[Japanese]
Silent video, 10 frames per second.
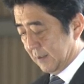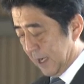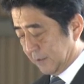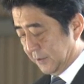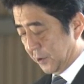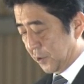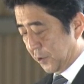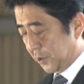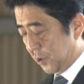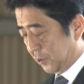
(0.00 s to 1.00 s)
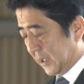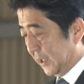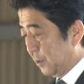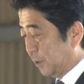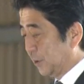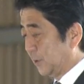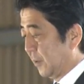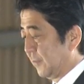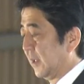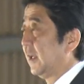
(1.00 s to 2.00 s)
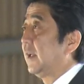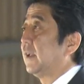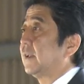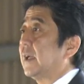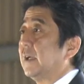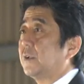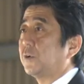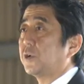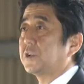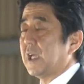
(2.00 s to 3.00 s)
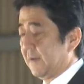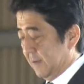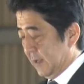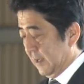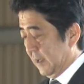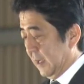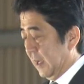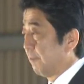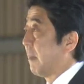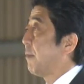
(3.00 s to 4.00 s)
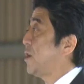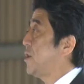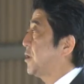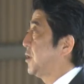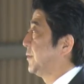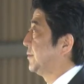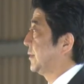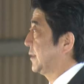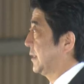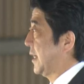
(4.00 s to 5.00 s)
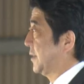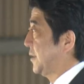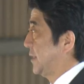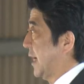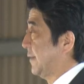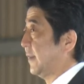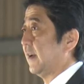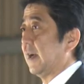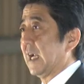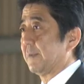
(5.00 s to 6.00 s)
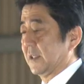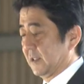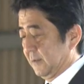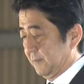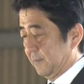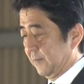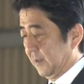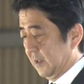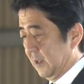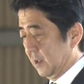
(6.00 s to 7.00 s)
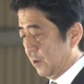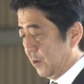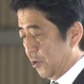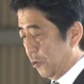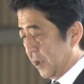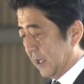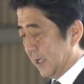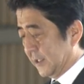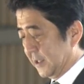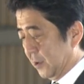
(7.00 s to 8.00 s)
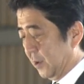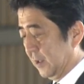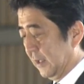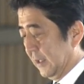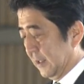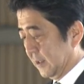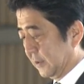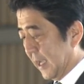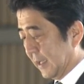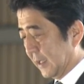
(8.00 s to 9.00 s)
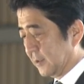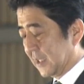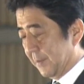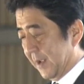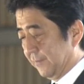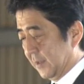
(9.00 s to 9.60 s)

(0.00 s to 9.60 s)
我が国の領土領海領空を断固として守り抜く決意でありますこのような決意を具体化するため